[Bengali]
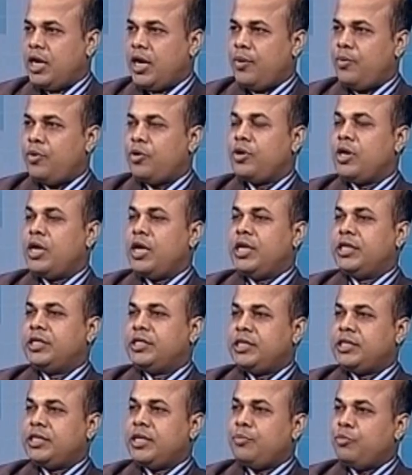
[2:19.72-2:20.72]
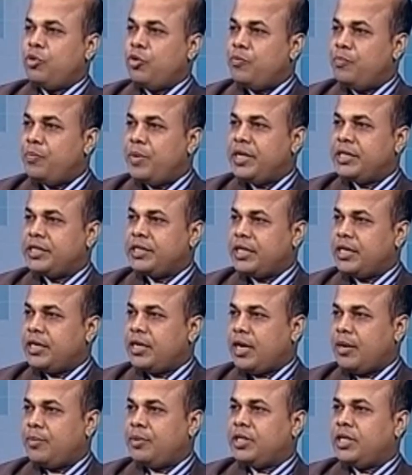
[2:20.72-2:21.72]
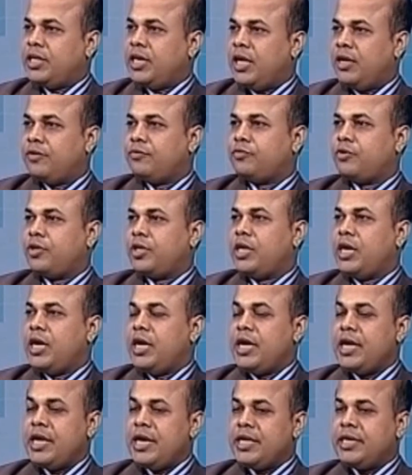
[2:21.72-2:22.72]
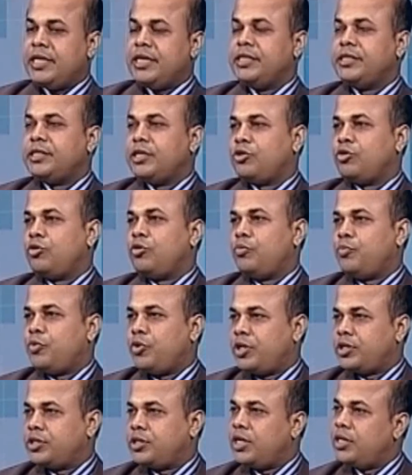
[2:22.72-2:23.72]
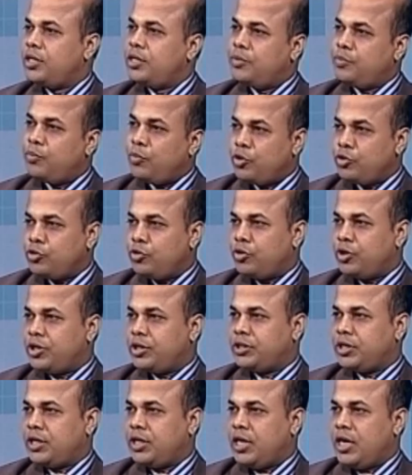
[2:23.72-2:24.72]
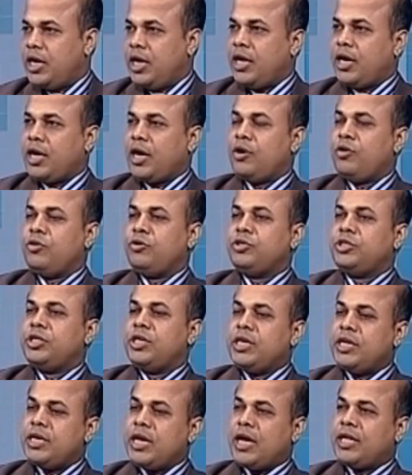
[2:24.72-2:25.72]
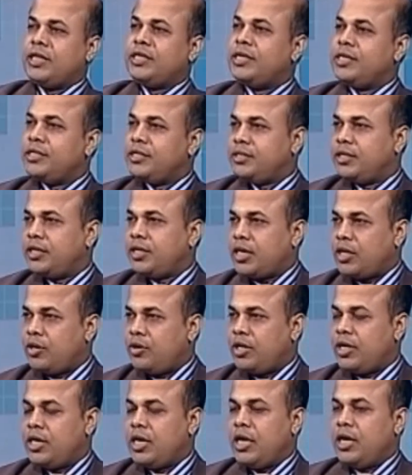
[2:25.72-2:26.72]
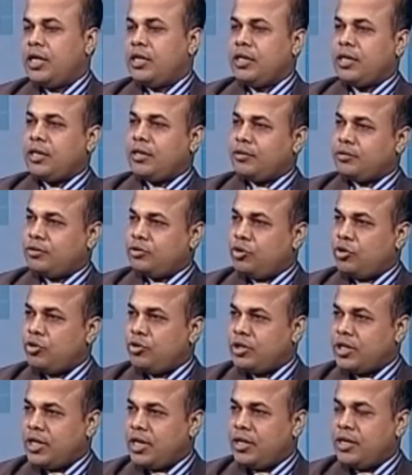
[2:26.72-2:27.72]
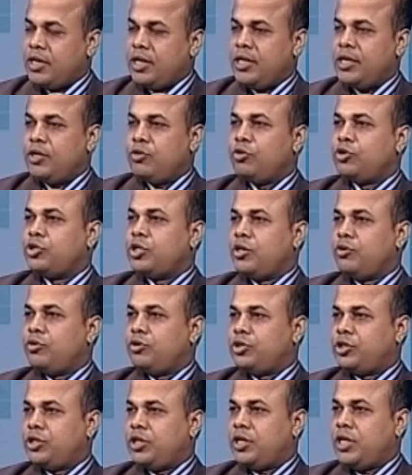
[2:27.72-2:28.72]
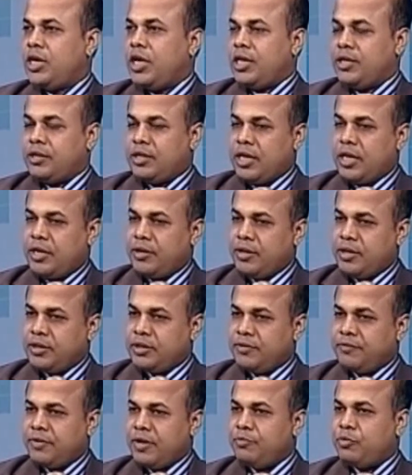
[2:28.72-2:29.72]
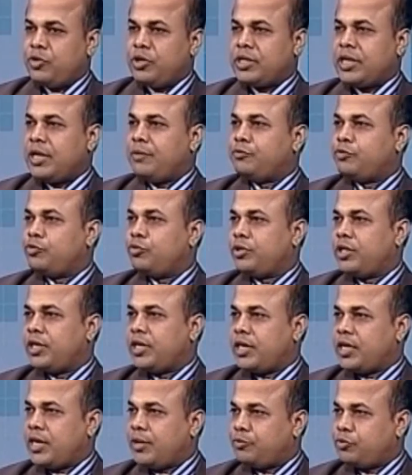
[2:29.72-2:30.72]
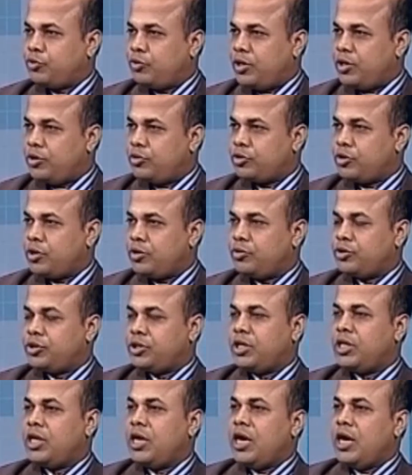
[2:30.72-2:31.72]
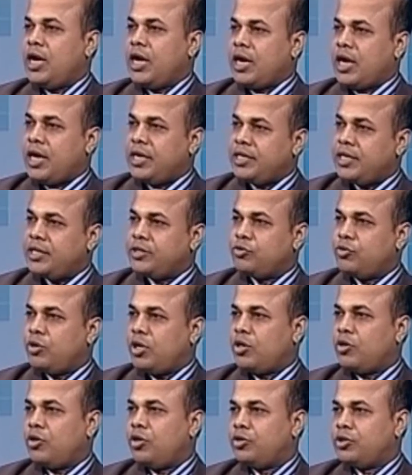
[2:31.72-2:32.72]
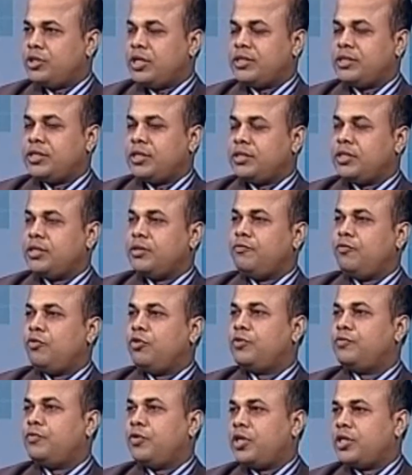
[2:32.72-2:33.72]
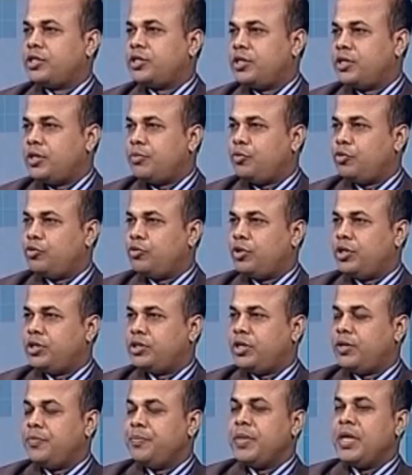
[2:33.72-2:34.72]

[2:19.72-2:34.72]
এবং সেটা মুভমেন্টে আমাদের হেল্প করে এই গ্রিজটা তখন প্রোডাকশন বন্ধ হয়ে যায় কারণ হচ্ছে এই আর্থ্রাইটিসের কারণে যখন তার ইরোশন হচ্ছে তার যে ফাইব্রো ক্যাপসুল থাকে ক্যাপসুল ইরোশন হচ্ছে কার্টিলেজগুলো ক্ষয় হচ্ছে আস্তে আস্তে ফ্লুইড প্রোডাকশনটা বন্ধ হয়ে যায়